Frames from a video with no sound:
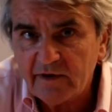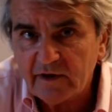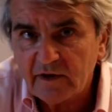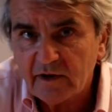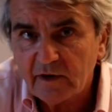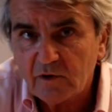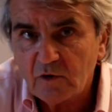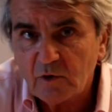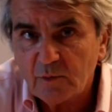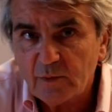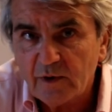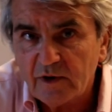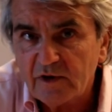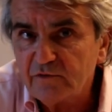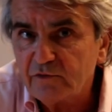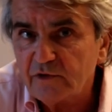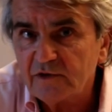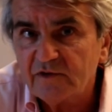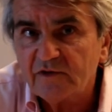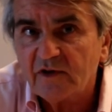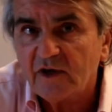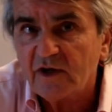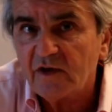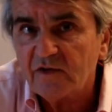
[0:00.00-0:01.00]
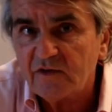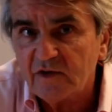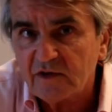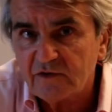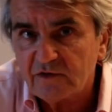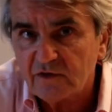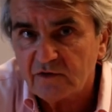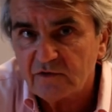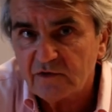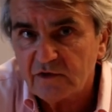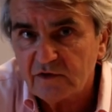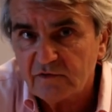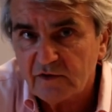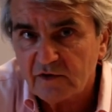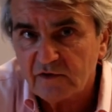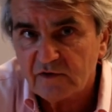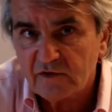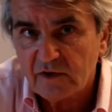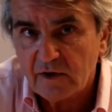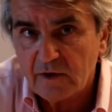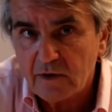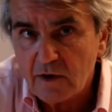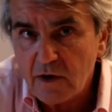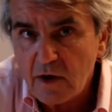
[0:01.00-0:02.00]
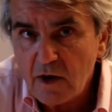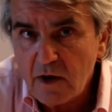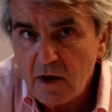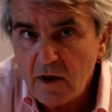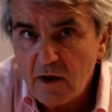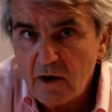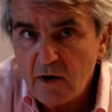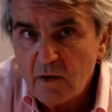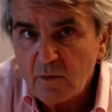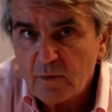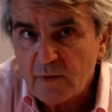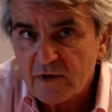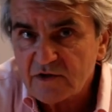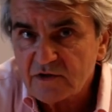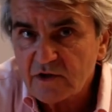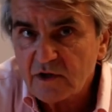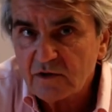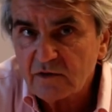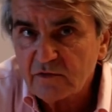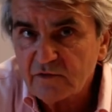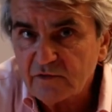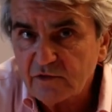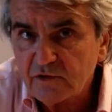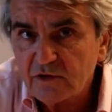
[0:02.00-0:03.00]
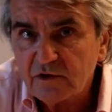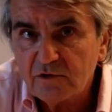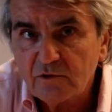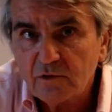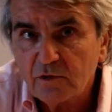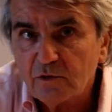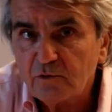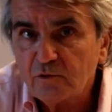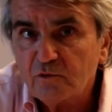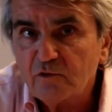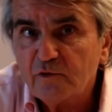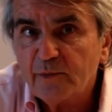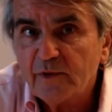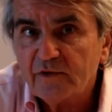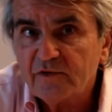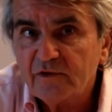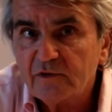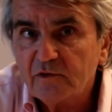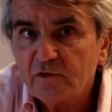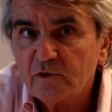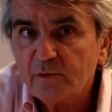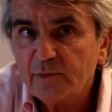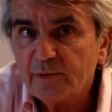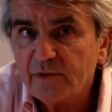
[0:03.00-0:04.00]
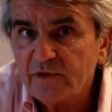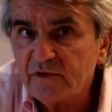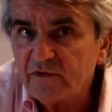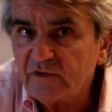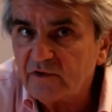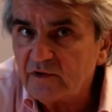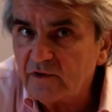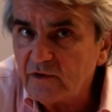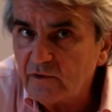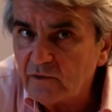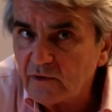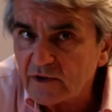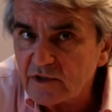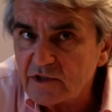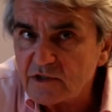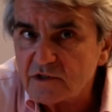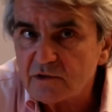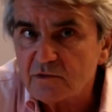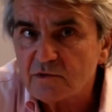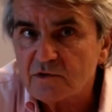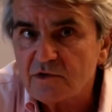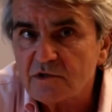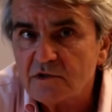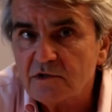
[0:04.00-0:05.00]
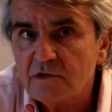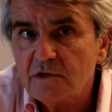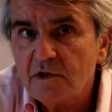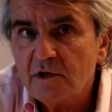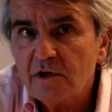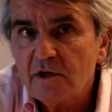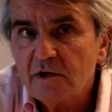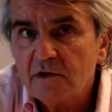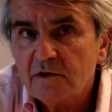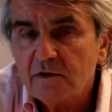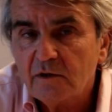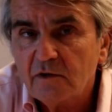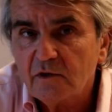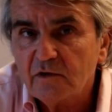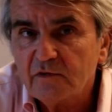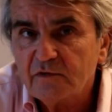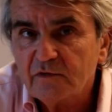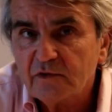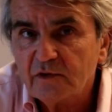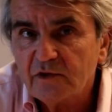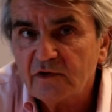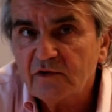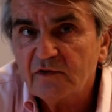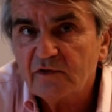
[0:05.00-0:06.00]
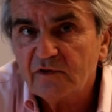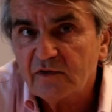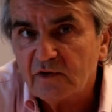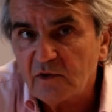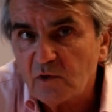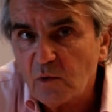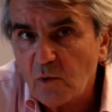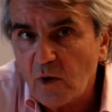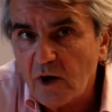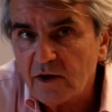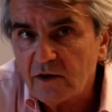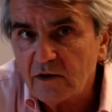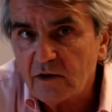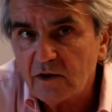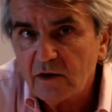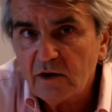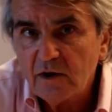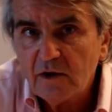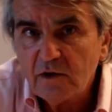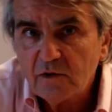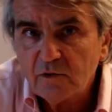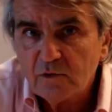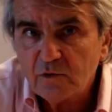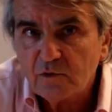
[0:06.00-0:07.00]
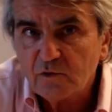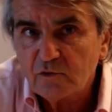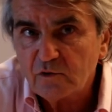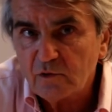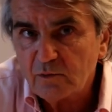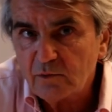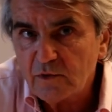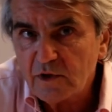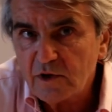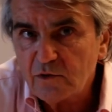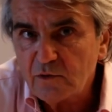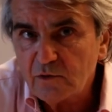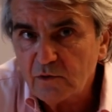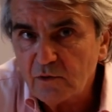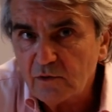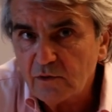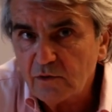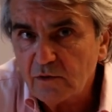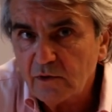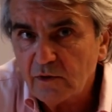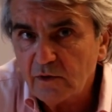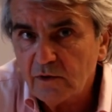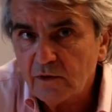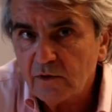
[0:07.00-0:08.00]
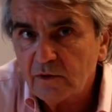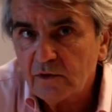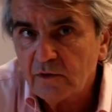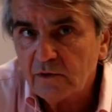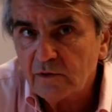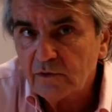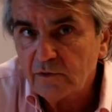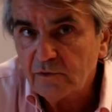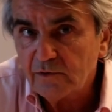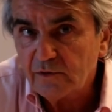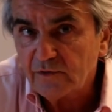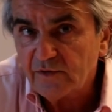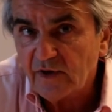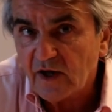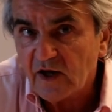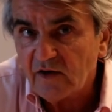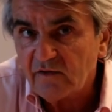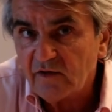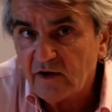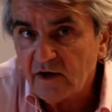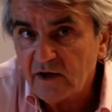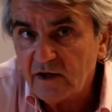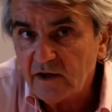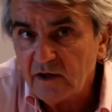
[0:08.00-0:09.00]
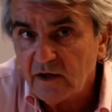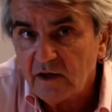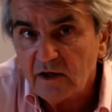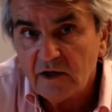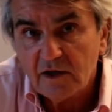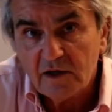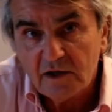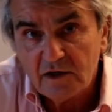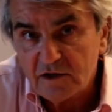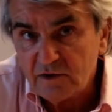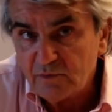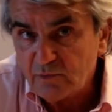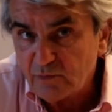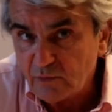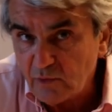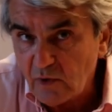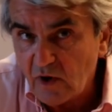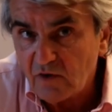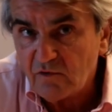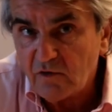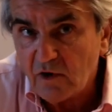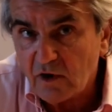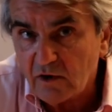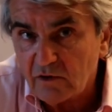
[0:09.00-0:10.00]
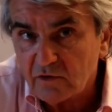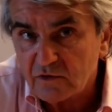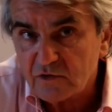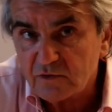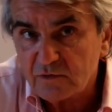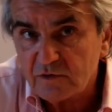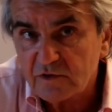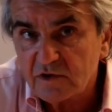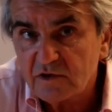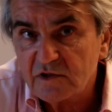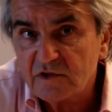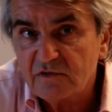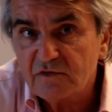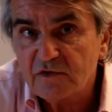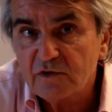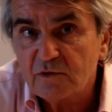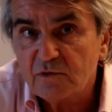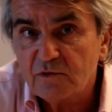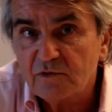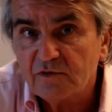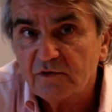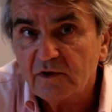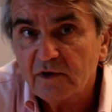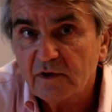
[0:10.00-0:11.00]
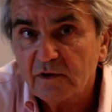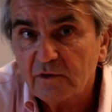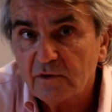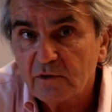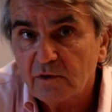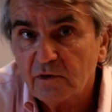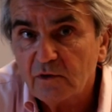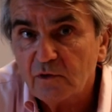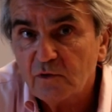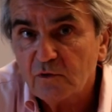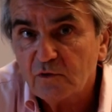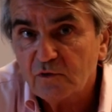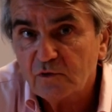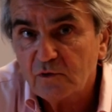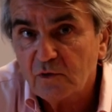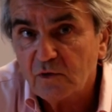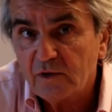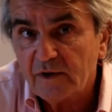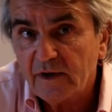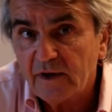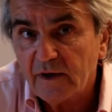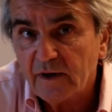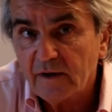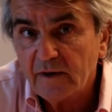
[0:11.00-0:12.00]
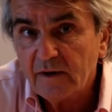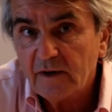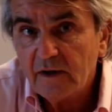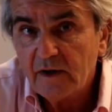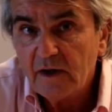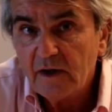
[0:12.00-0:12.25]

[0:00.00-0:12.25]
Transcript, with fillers: avec les copains. Il faut être très attentif à ça, parce qu'un enfant qui ne retrouve pas ses copains, c'est le risque aussi d'un enfant qui s'éloigne de son milieu euh, de travail et qui peut avoir ensuite des difficultés scolaires.